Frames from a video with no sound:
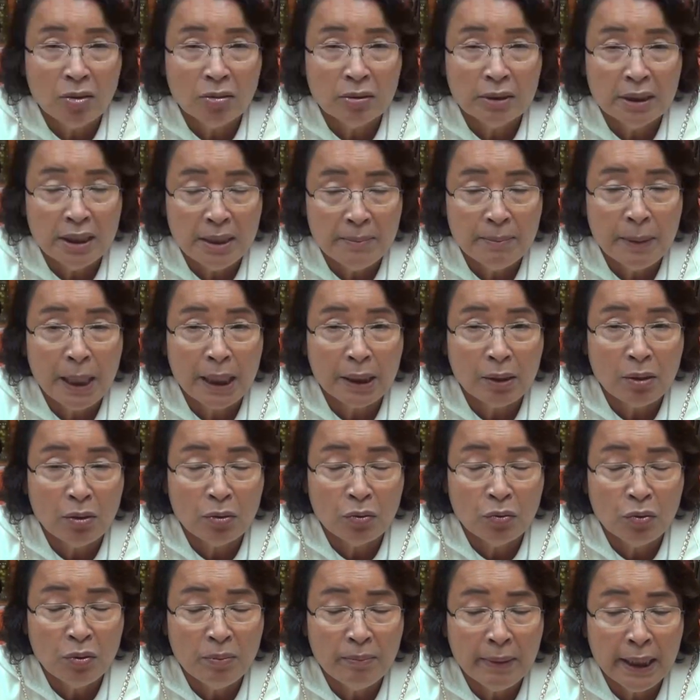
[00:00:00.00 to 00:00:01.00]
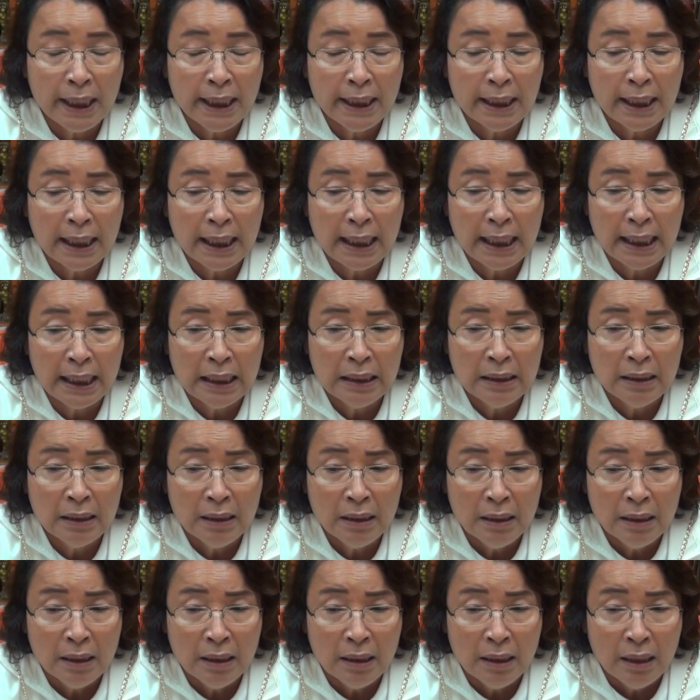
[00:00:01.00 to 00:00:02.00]
งทีมงานของคุณแม่นะคะ
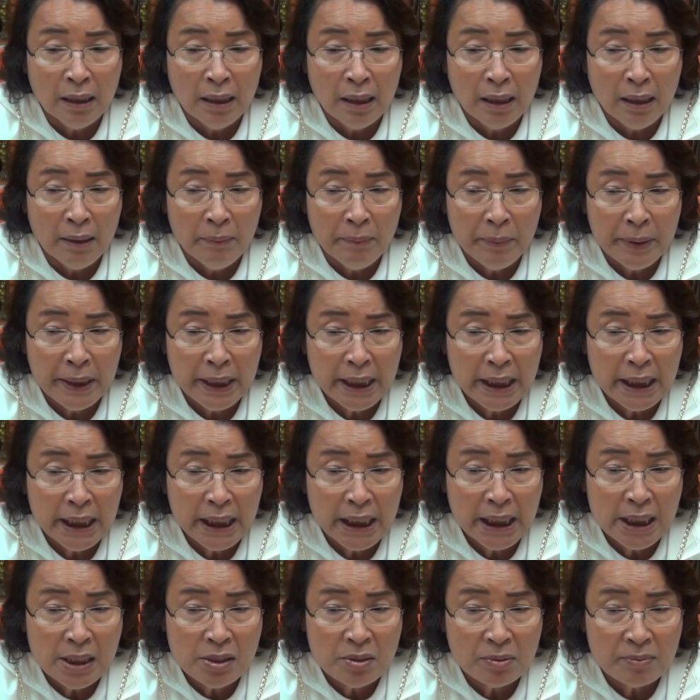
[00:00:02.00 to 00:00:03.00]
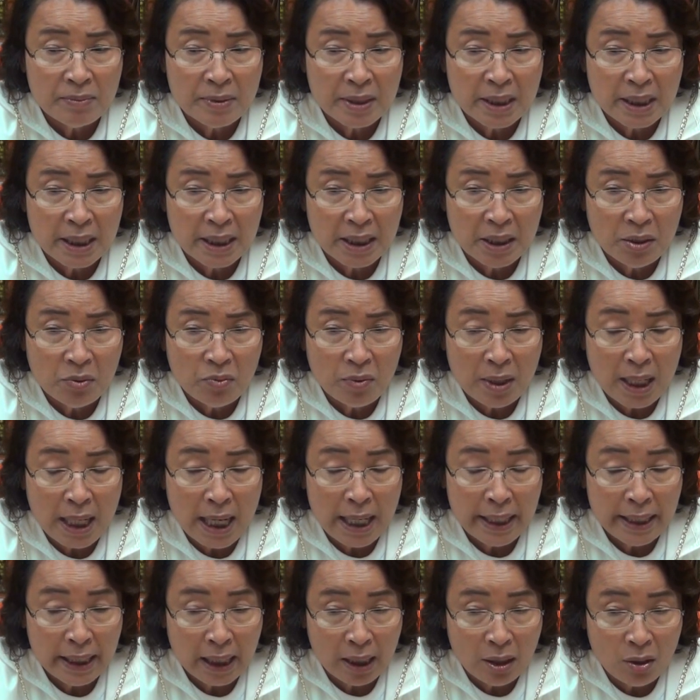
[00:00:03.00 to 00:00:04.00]
พี่สมศรีคิดว่า
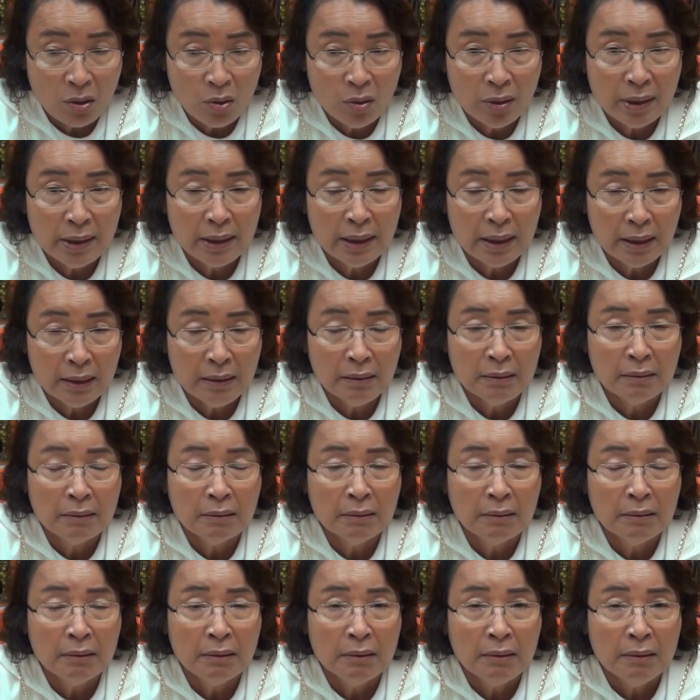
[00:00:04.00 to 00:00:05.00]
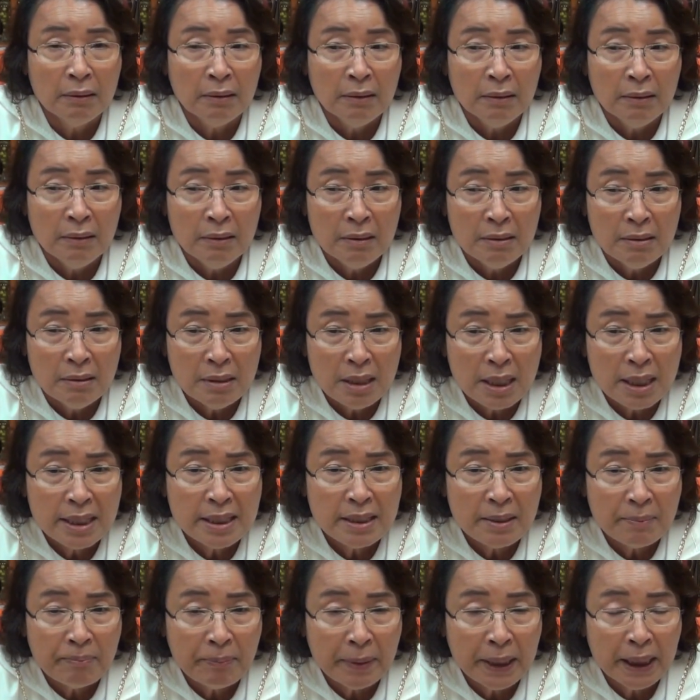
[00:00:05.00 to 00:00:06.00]
อนาคตนะน่า
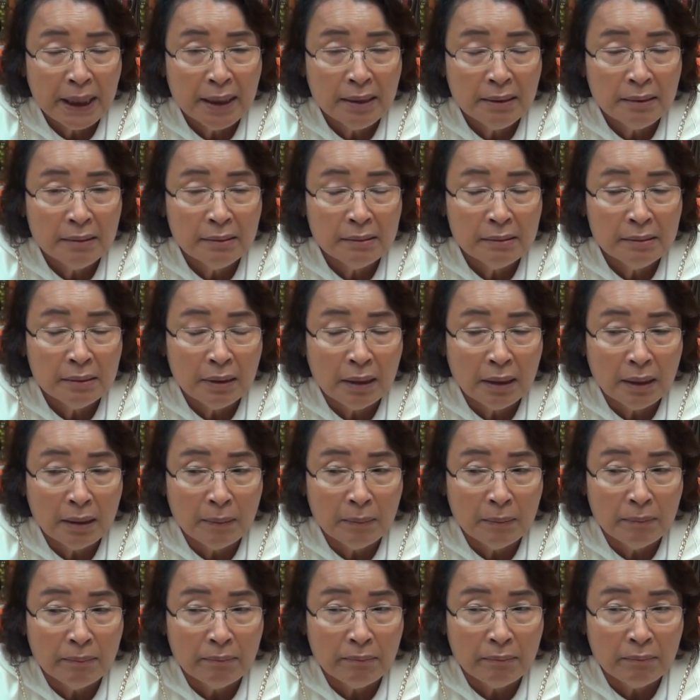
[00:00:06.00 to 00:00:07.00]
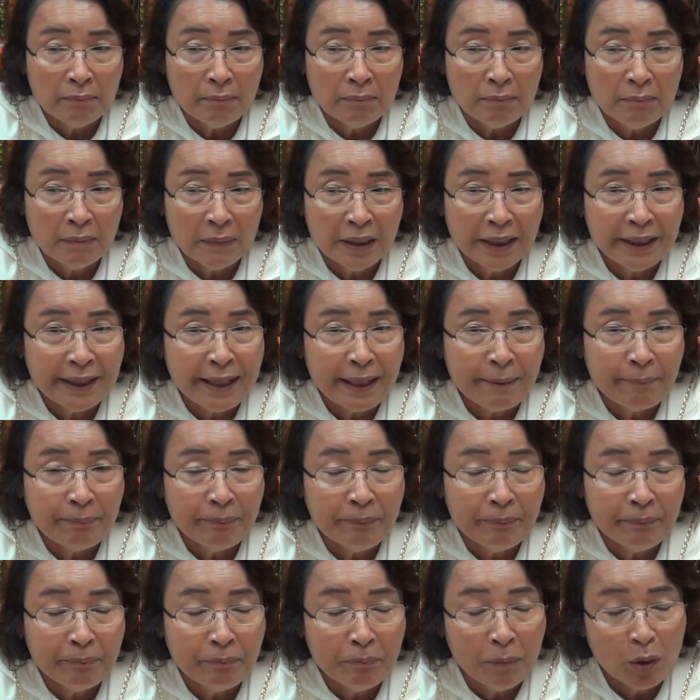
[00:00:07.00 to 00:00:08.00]
จะเป็นระดับ
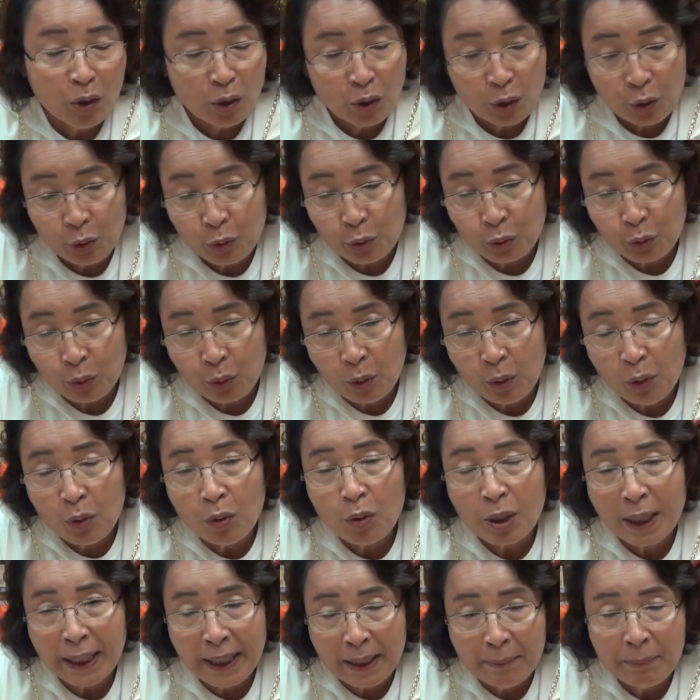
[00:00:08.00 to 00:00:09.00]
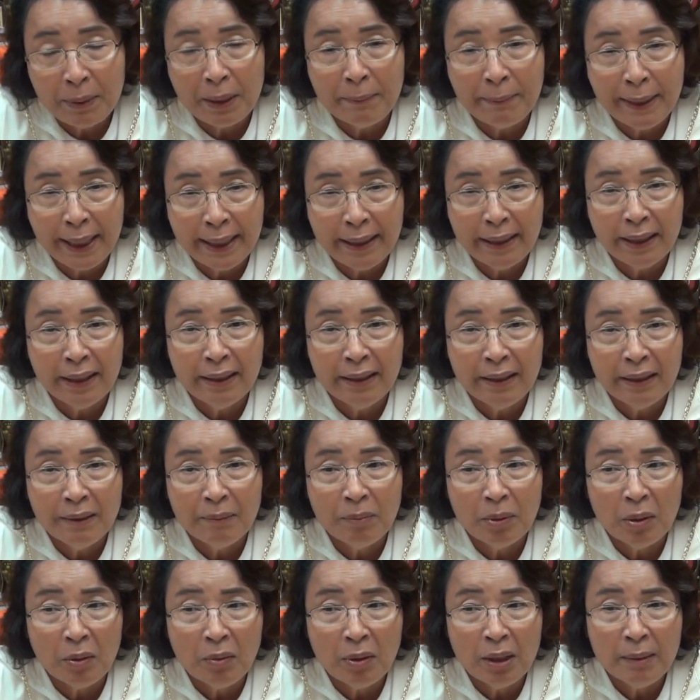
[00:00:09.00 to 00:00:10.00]
มรดกโลกอะไรประมาณนั้น
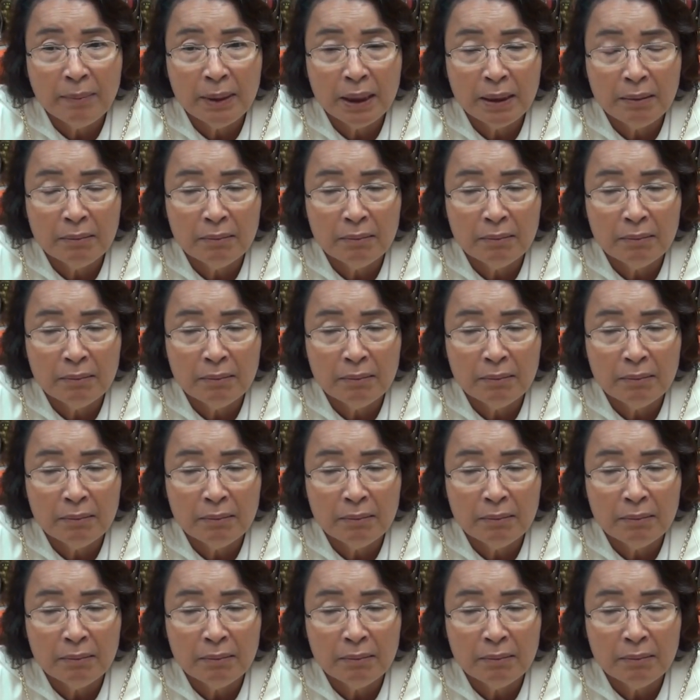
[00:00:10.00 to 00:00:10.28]
นะเพราะว่ามัน